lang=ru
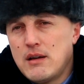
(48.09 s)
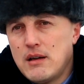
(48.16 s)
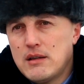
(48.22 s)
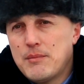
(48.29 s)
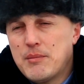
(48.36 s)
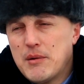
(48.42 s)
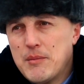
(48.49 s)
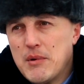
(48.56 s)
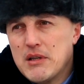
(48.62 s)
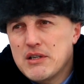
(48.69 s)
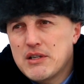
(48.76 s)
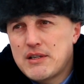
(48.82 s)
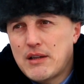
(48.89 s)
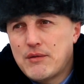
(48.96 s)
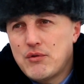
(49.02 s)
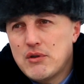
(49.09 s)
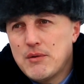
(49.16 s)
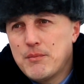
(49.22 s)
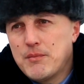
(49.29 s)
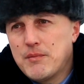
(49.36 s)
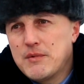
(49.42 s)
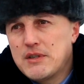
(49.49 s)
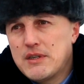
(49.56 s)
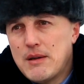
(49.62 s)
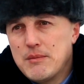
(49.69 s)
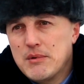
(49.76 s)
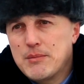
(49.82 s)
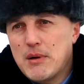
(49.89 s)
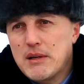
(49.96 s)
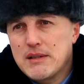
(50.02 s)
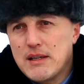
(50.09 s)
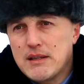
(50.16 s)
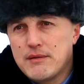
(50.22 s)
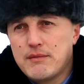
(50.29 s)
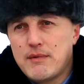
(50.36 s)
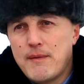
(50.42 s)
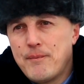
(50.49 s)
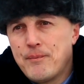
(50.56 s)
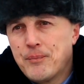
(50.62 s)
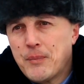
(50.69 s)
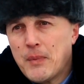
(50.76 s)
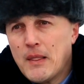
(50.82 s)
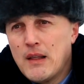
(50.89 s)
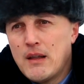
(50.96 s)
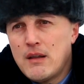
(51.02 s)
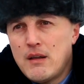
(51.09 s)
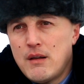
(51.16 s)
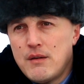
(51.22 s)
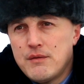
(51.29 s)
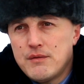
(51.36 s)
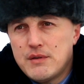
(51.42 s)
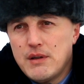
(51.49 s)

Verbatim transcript: Это примерно 68-70%.